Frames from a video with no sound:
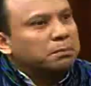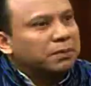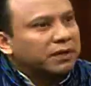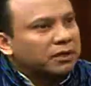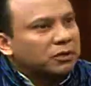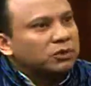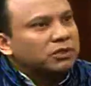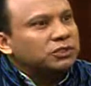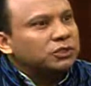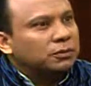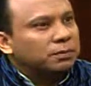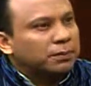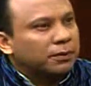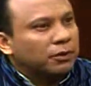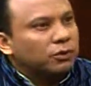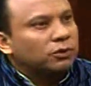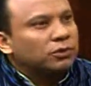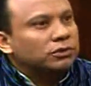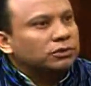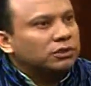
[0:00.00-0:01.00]
el prejuicio
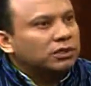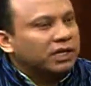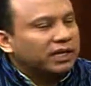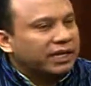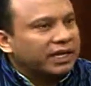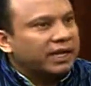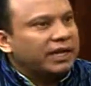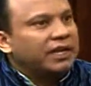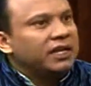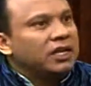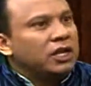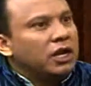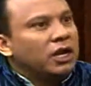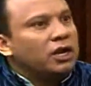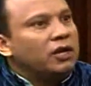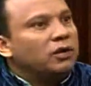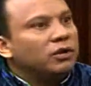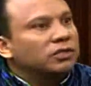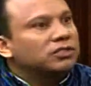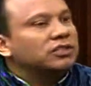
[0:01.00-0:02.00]
producto de que
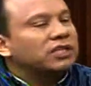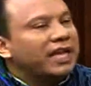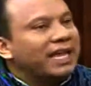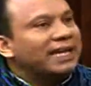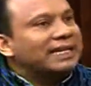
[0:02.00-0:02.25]
los